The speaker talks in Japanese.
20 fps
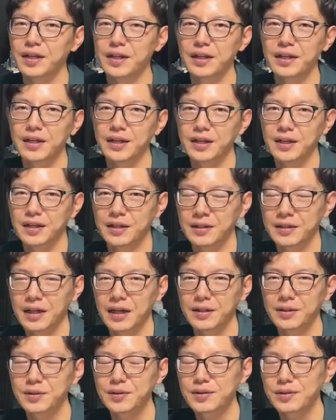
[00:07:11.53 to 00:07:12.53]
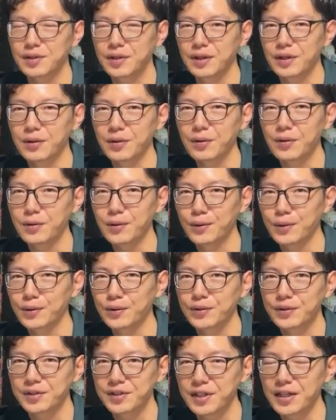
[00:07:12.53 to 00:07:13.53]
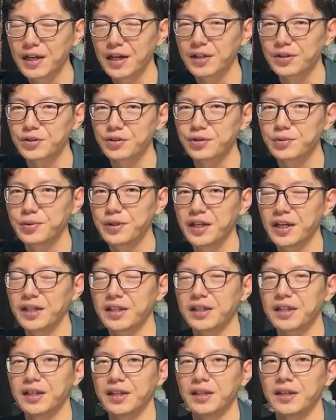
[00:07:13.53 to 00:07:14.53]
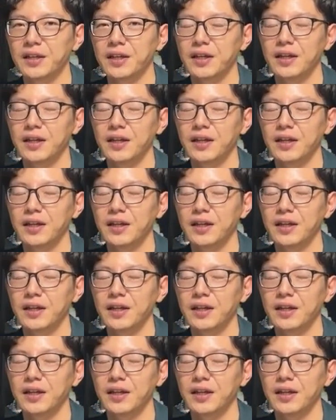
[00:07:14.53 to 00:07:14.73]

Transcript: えー、跡継ぎの候補としてあの産屋に